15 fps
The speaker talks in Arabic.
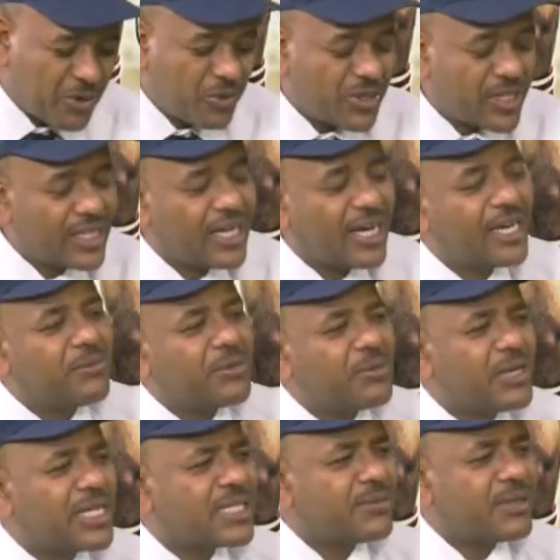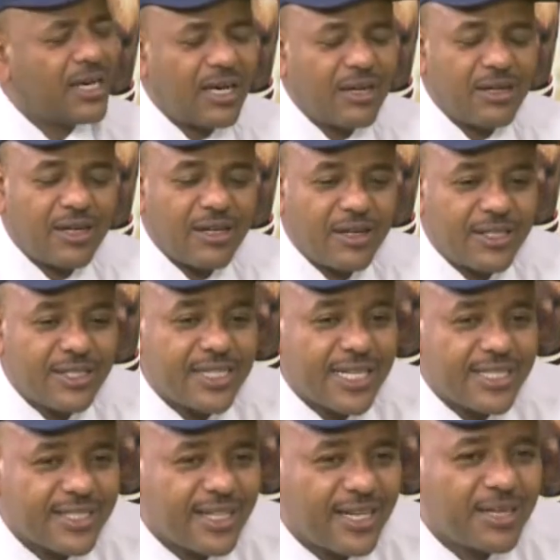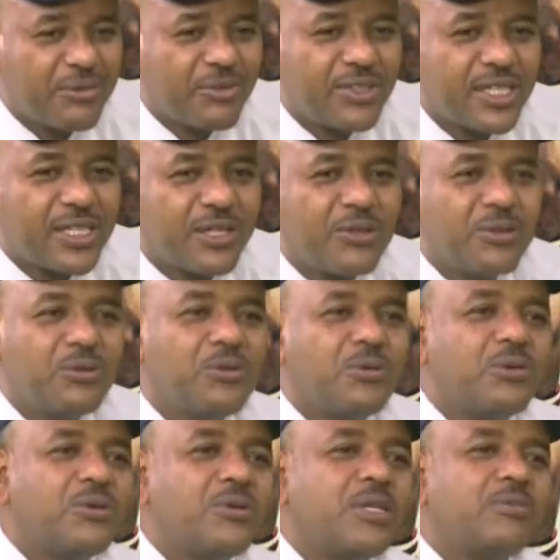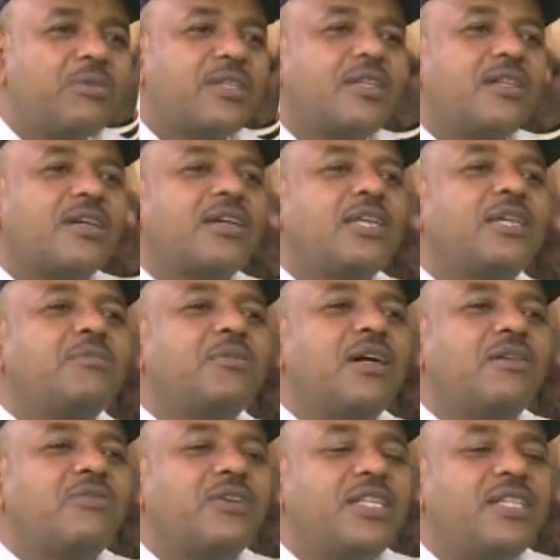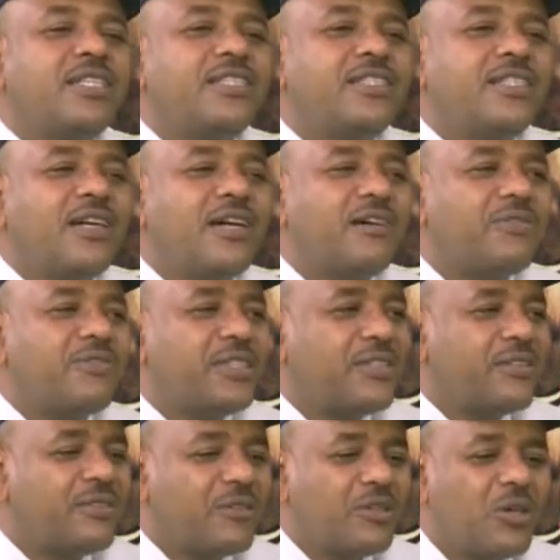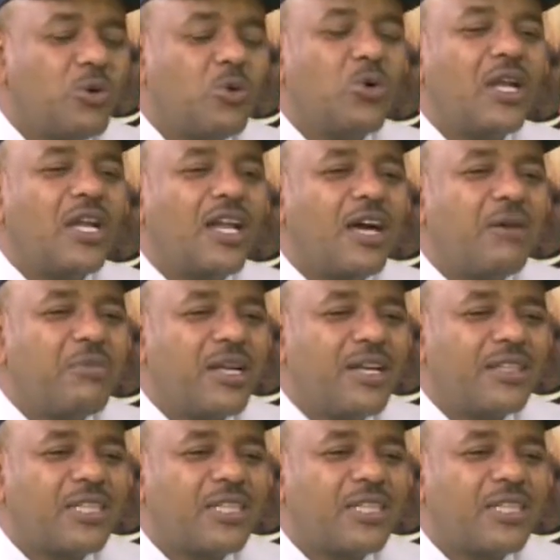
وفي النهايه بالمناسبه حجازه ده انا بفتكر انه يمكن قيمه فنيه في هو اللي عمل